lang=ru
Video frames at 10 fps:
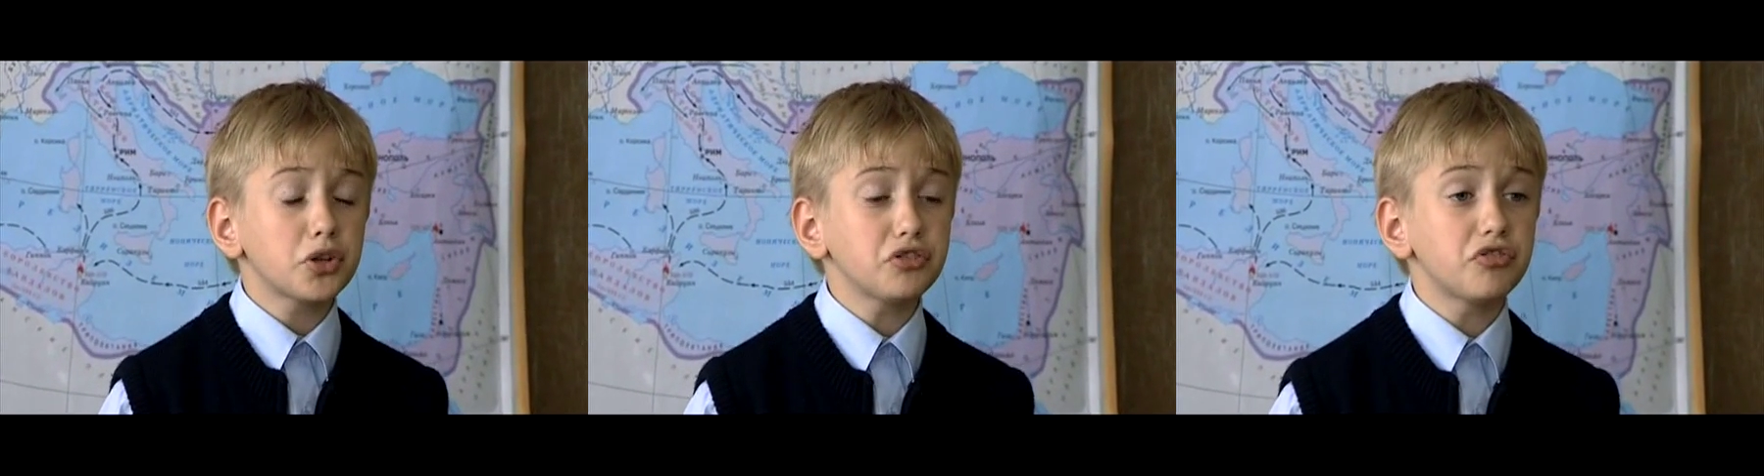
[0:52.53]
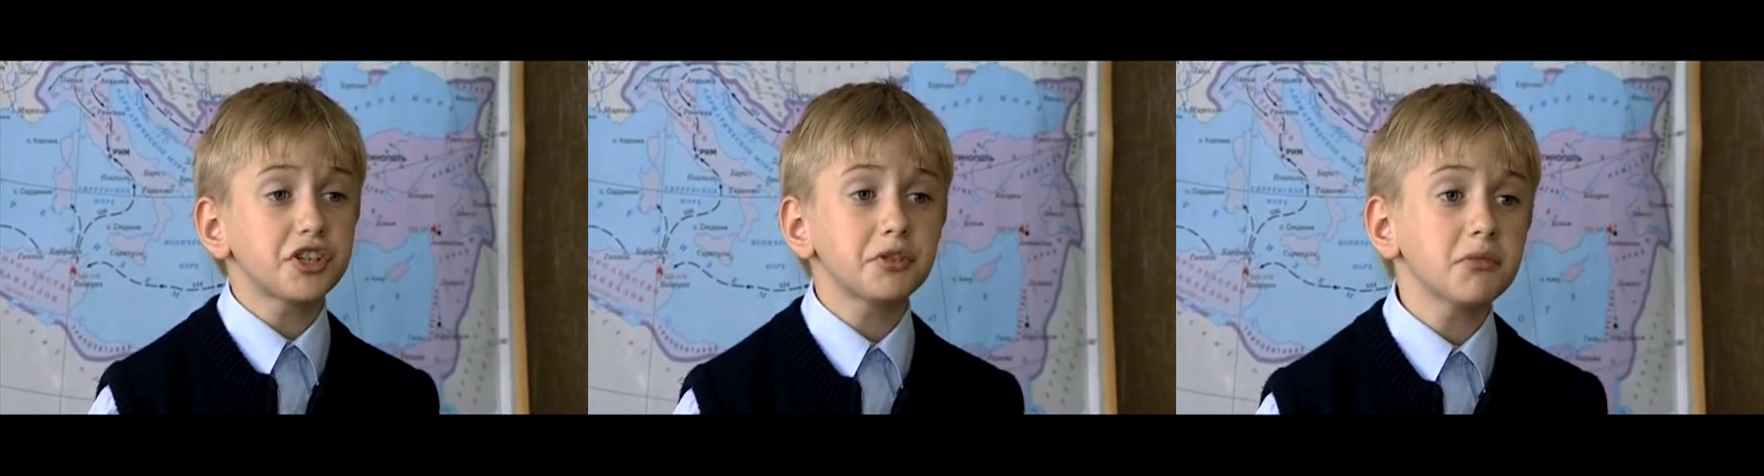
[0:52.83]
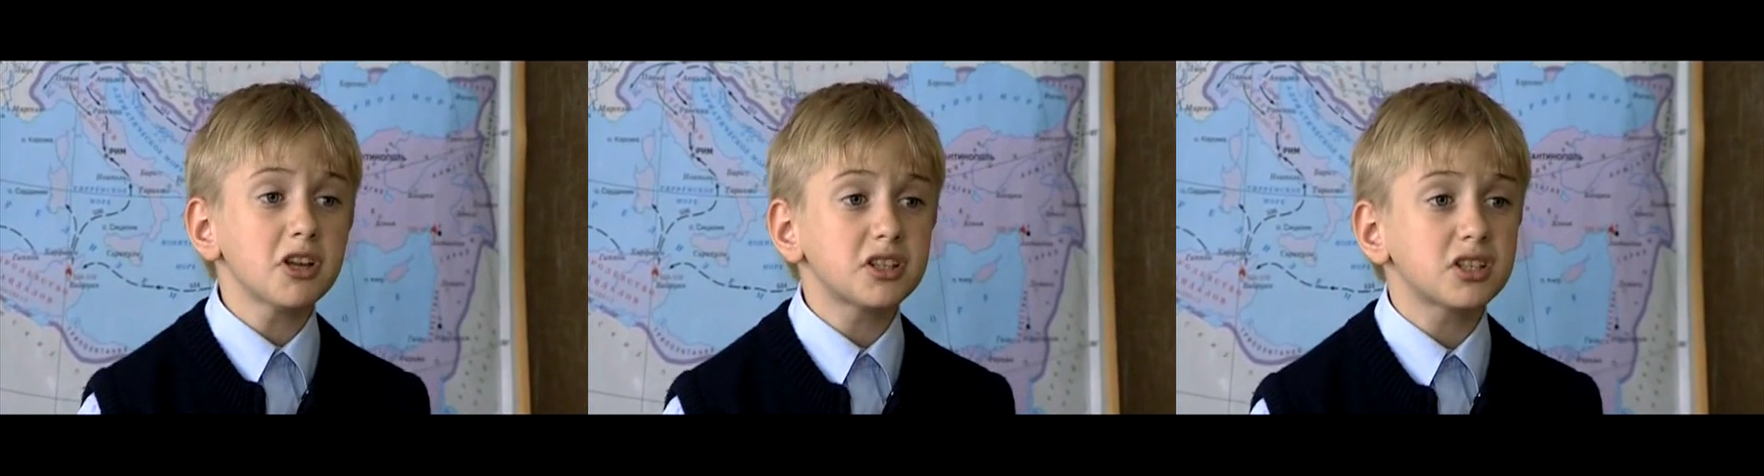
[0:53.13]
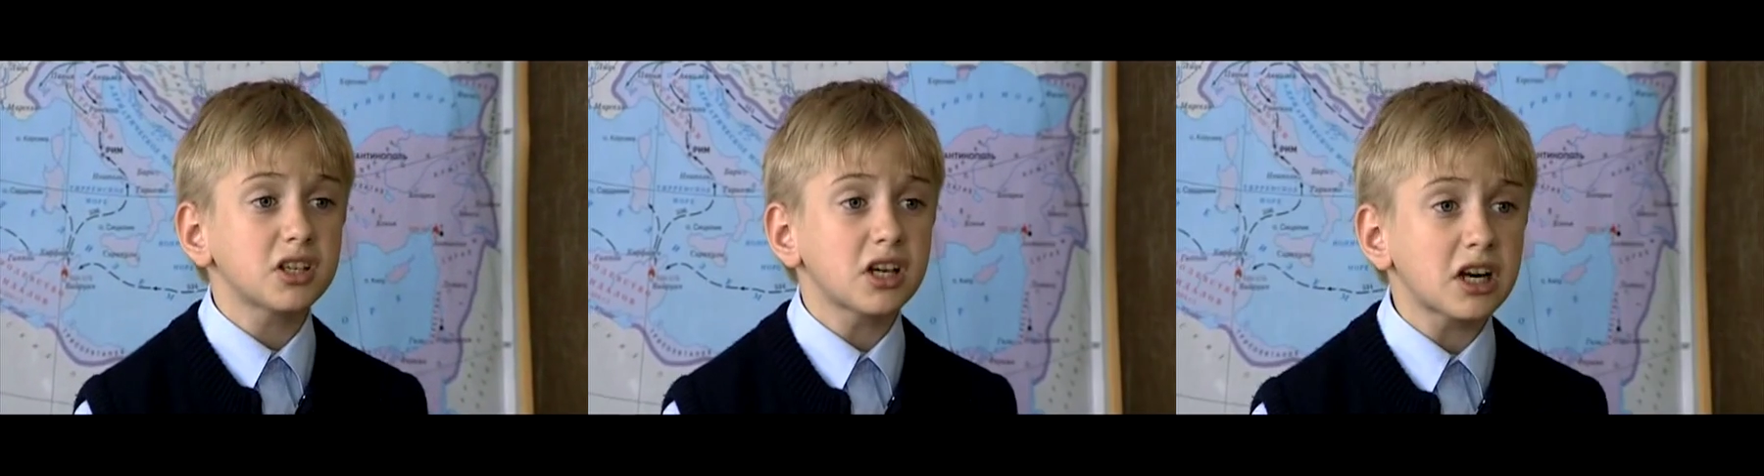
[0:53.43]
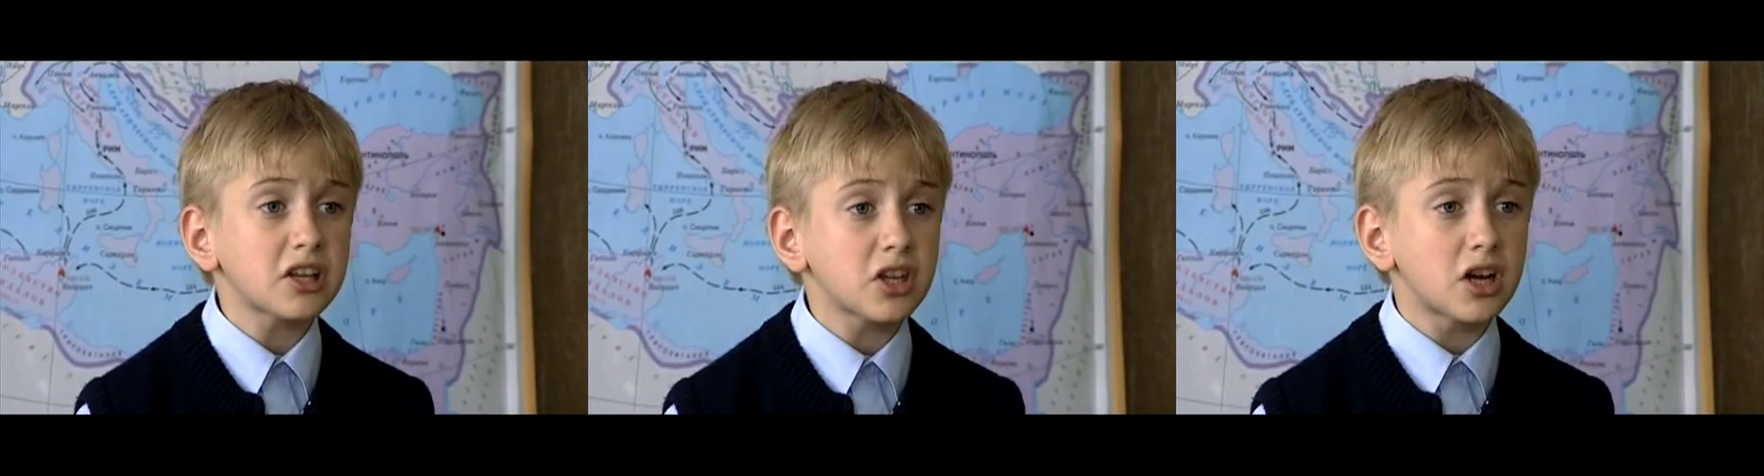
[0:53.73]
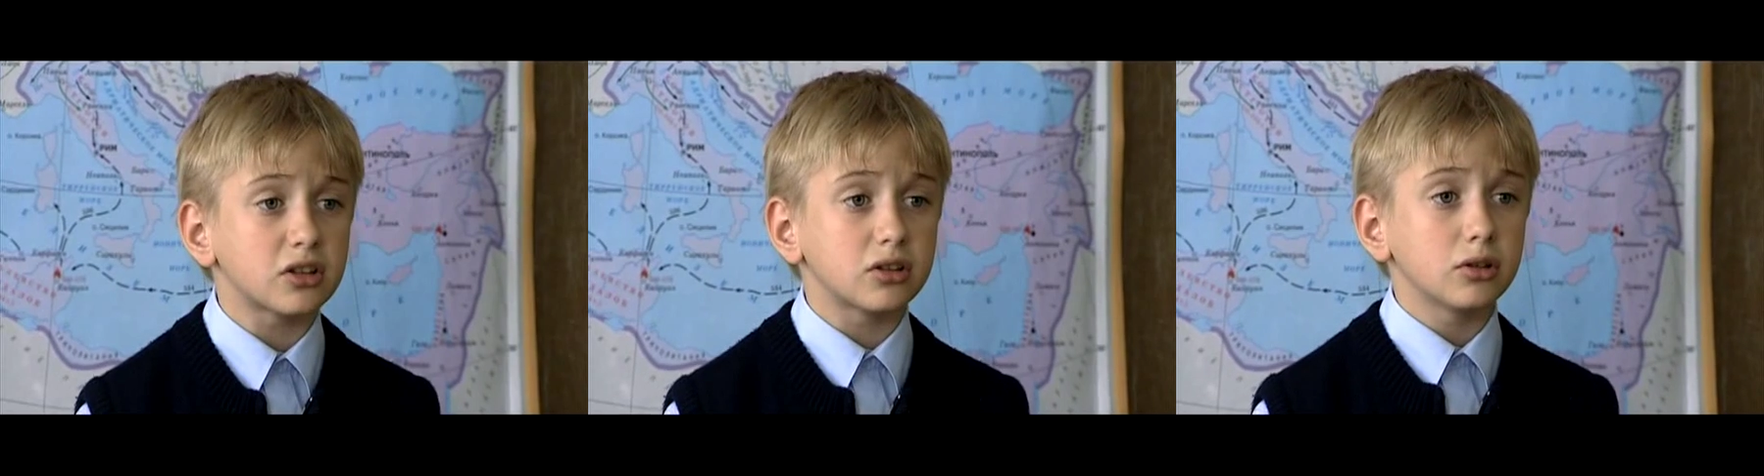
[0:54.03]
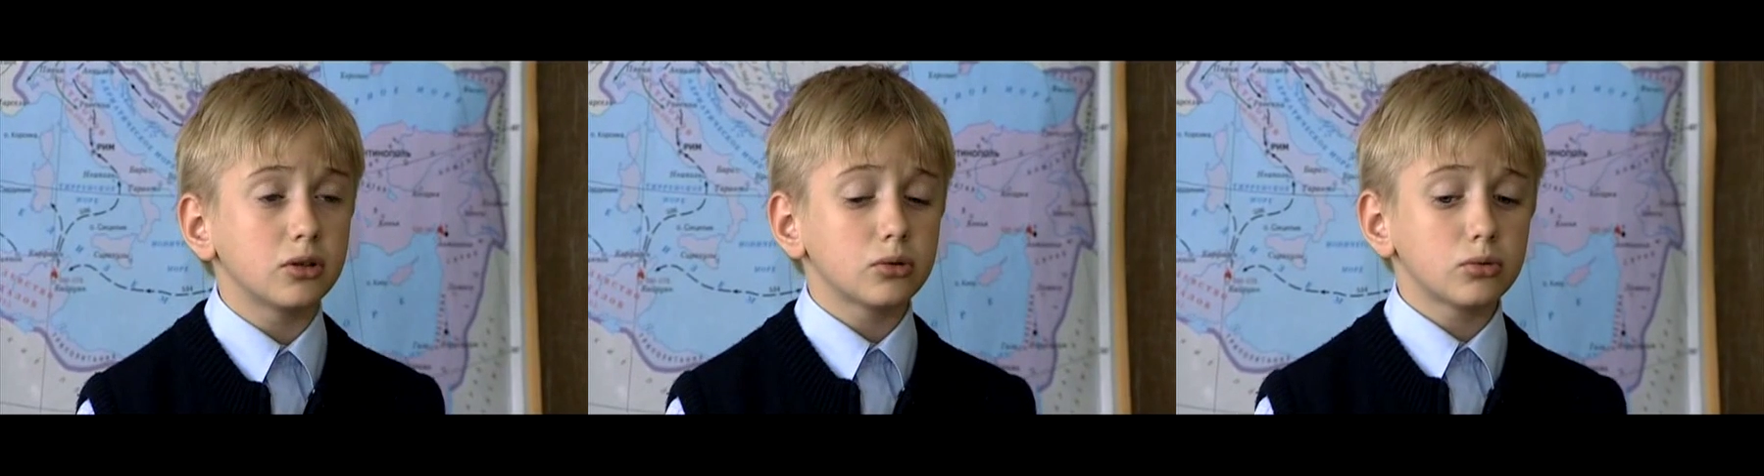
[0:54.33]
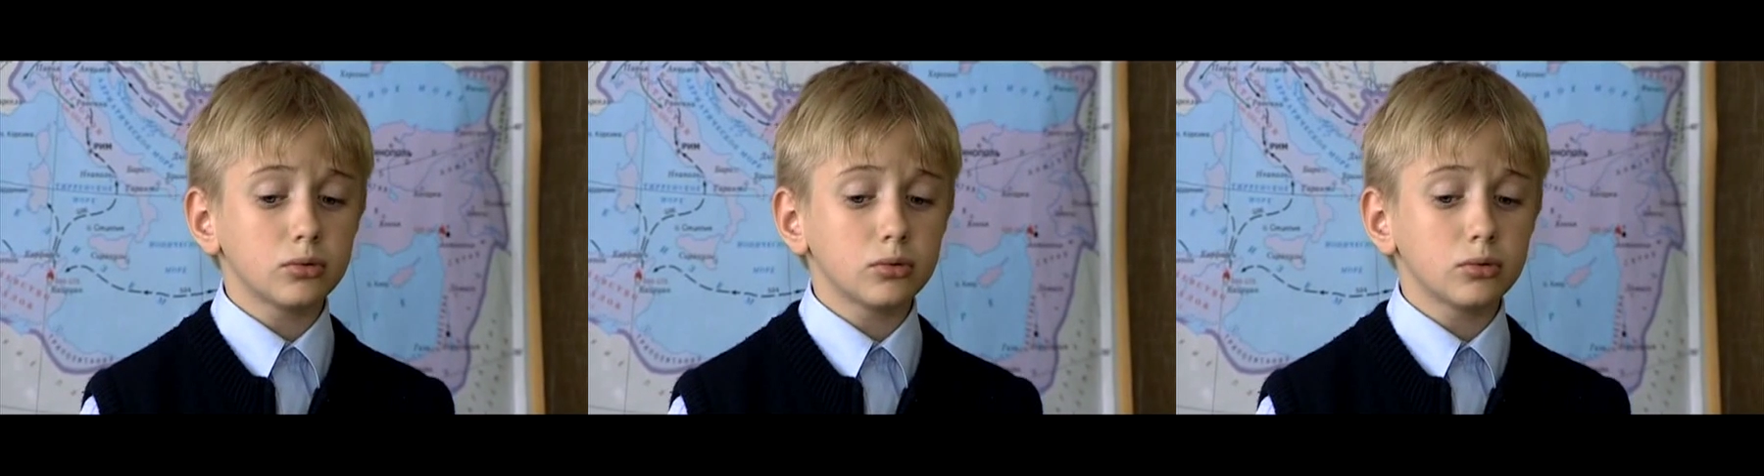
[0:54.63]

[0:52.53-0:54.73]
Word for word: против 18 коронат.